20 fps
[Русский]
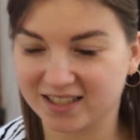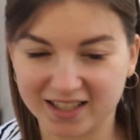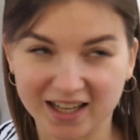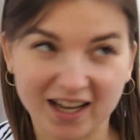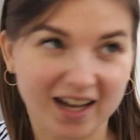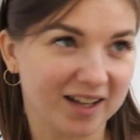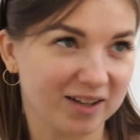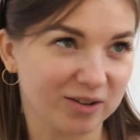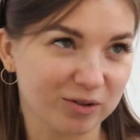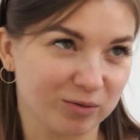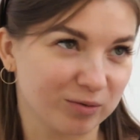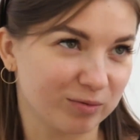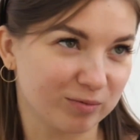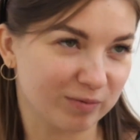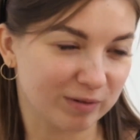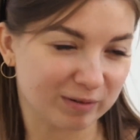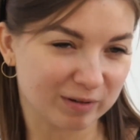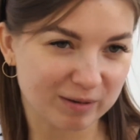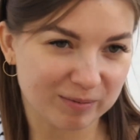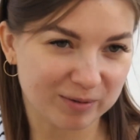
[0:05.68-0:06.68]
да. Ну,
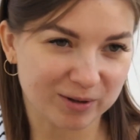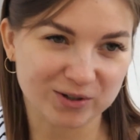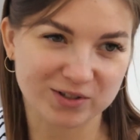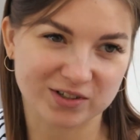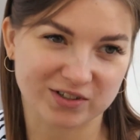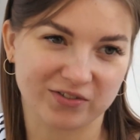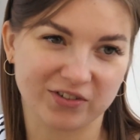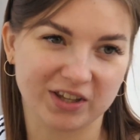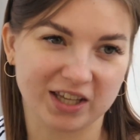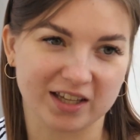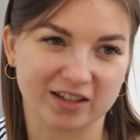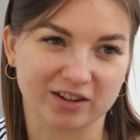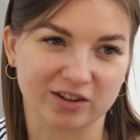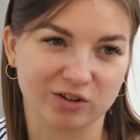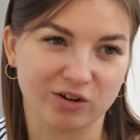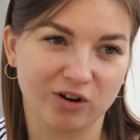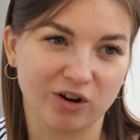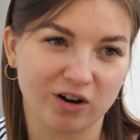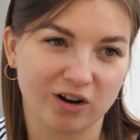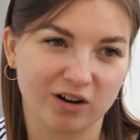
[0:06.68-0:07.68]
вопросов нет.
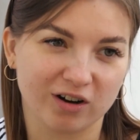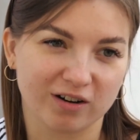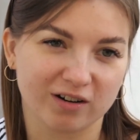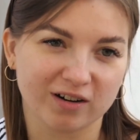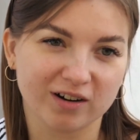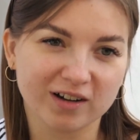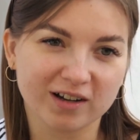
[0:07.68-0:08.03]
Но